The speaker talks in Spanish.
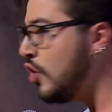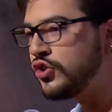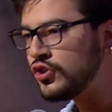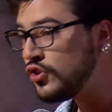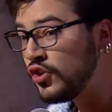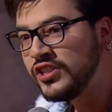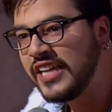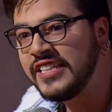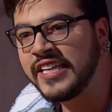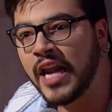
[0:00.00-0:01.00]
Nosotros no nos
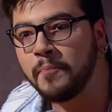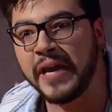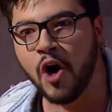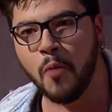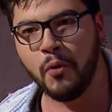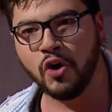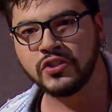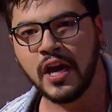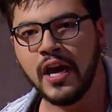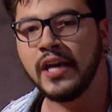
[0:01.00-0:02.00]
dicen ni siquiera
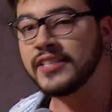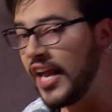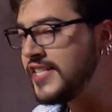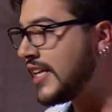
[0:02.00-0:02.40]
piropos. Es que las